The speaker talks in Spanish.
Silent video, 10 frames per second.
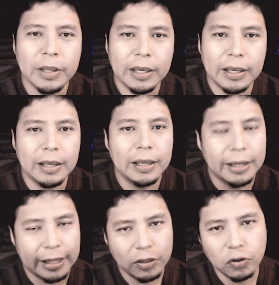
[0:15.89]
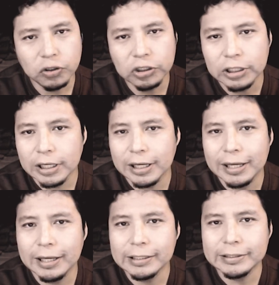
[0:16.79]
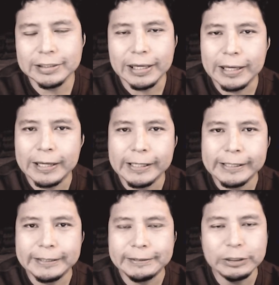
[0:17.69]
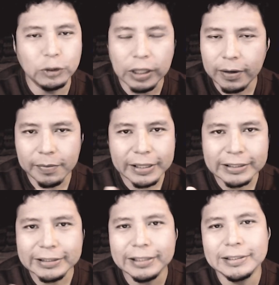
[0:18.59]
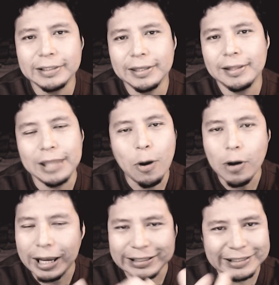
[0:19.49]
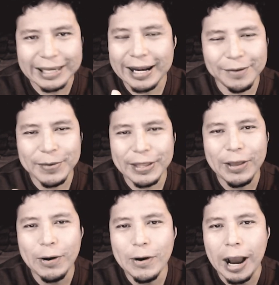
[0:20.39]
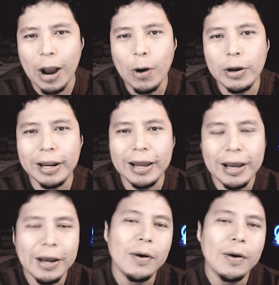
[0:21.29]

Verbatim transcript: eh, en la noche es eh, indudablemente se tengo que hacer el video ahora